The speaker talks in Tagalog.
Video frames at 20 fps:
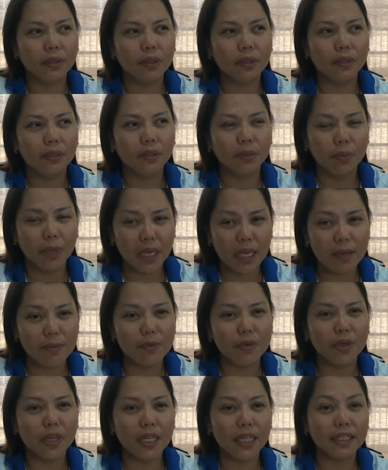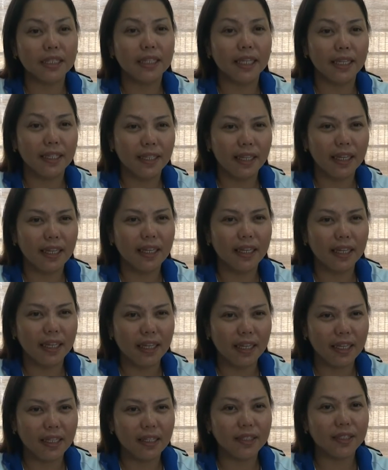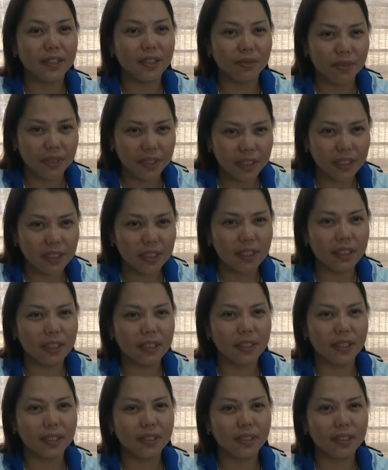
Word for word: ug mahimo i-extend nila ang ilahang services diri sa